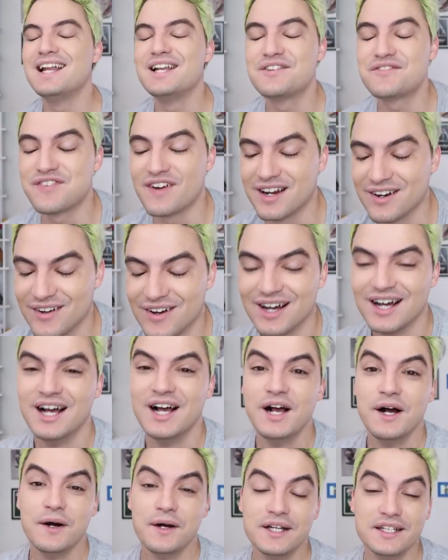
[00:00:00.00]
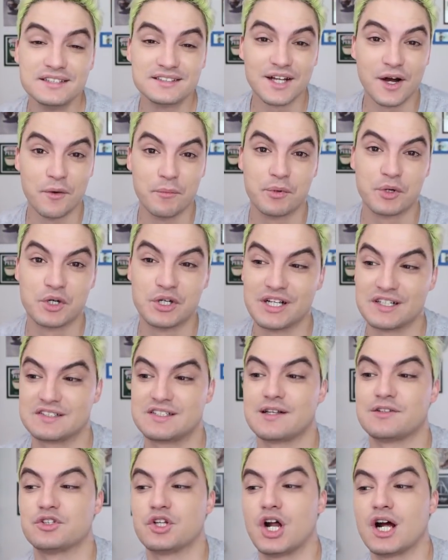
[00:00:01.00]
a gente falou, então, Bruno,
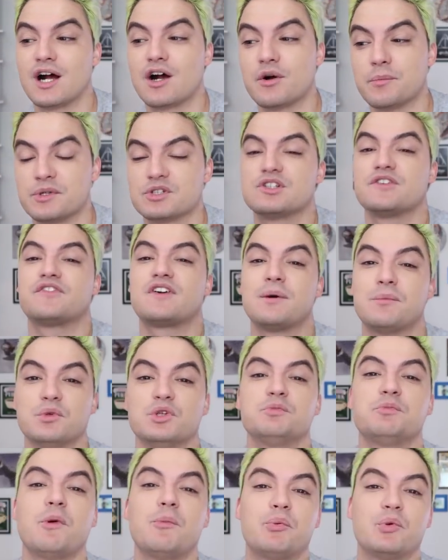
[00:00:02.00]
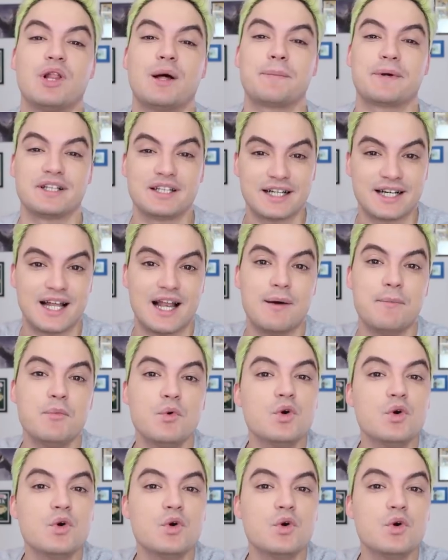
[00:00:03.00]
essa droga começou a ficar muito popular por causa daquela